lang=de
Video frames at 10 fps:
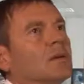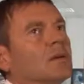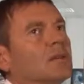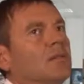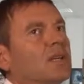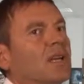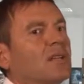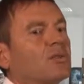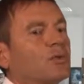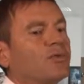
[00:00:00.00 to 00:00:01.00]
Also wir
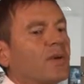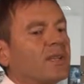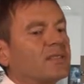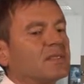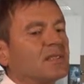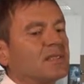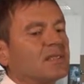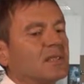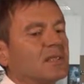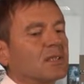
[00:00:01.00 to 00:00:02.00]
gehen so vor, dass
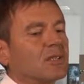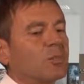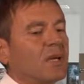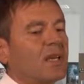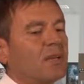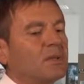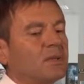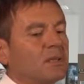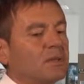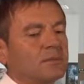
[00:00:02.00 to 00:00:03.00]
es ein Gespräch
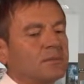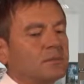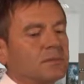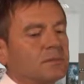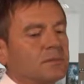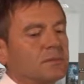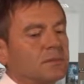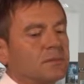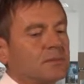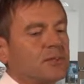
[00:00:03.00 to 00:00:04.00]
mit den
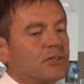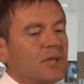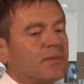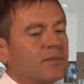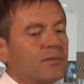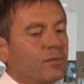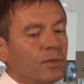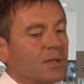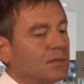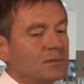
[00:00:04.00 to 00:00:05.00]

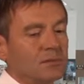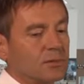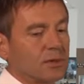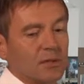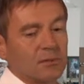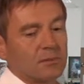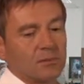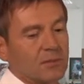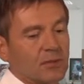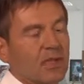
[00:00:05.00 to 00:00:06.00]
Geschäftsführern oder
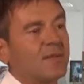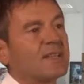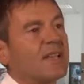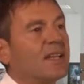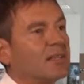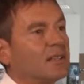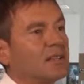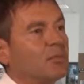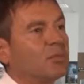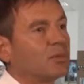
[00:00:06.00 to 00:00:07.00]
Geschäftsleitern
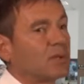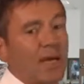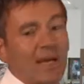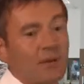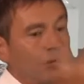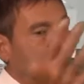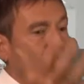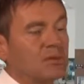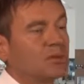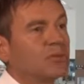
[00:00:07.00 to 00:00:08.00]
gibt oder
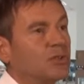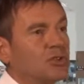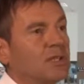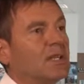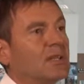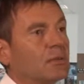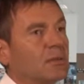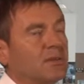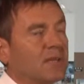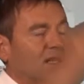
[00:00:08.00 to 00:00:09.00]
Eigentümern das ist unterschiedlich,
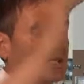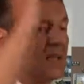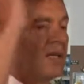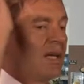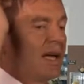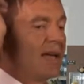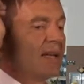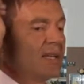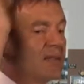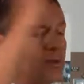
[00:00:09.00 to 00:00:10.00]
aber wirklich
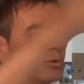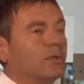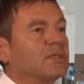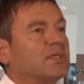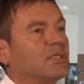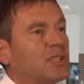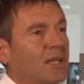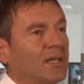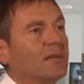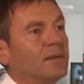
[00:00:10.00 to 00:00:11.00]
eigentlich an die oberste
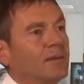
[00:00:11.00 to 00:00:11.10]
Stelle,